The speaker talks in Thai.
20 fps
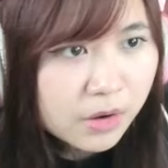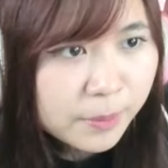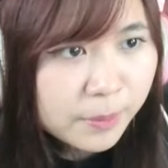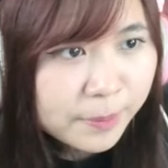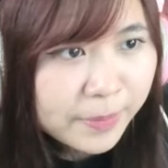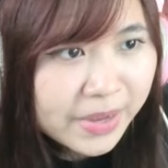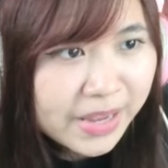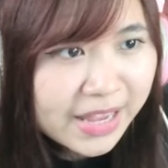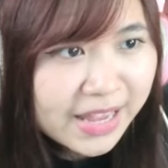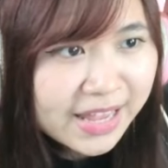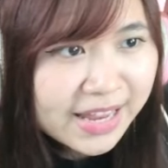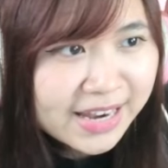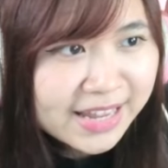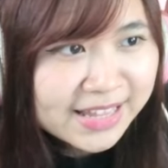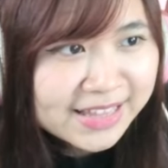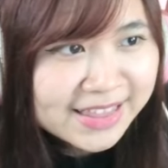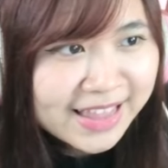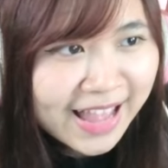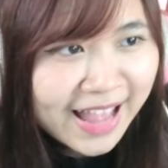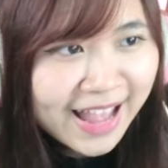พี่ดิ
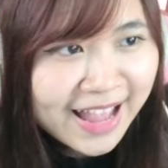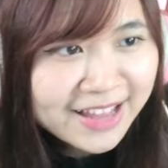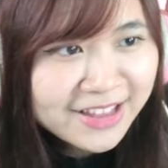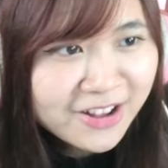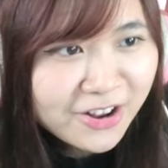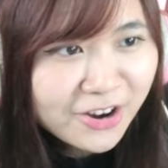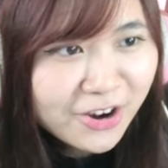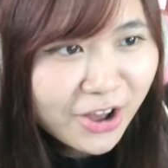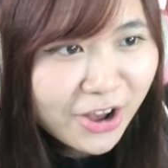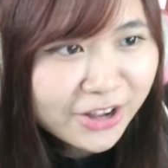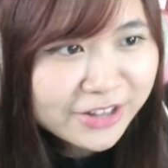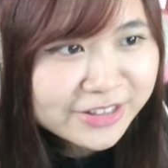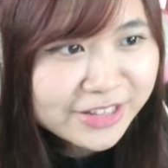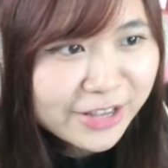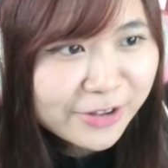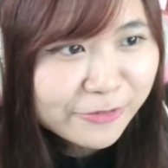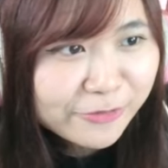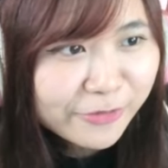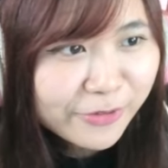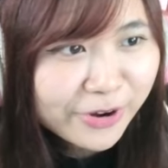ต้าต้องล็อกติ
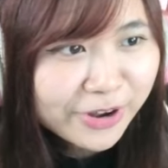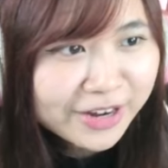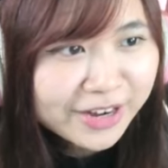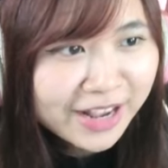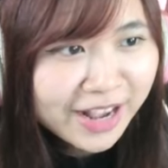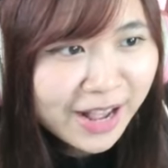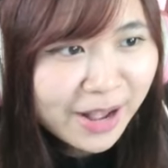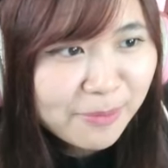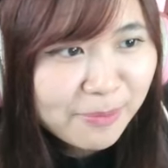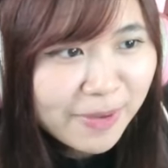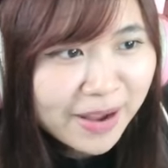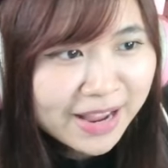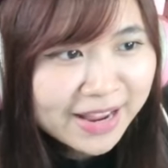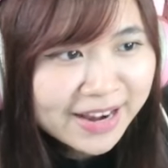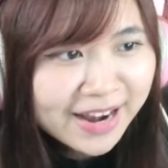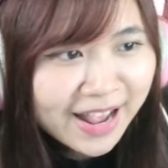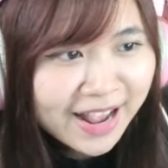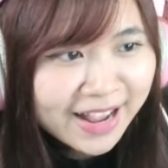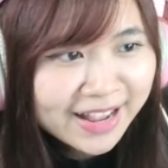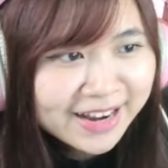ดฝนค่ะไป
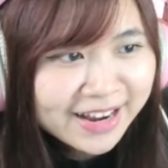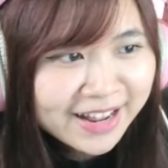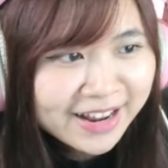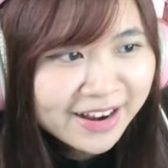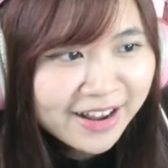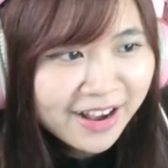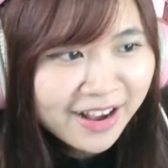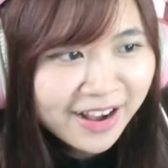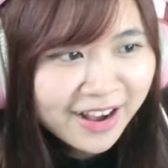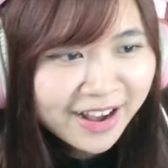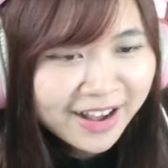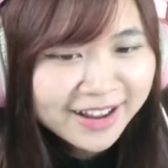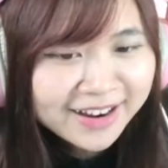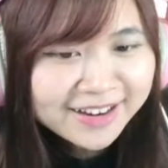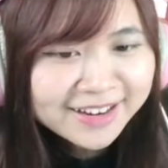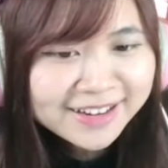ได้แน่นอน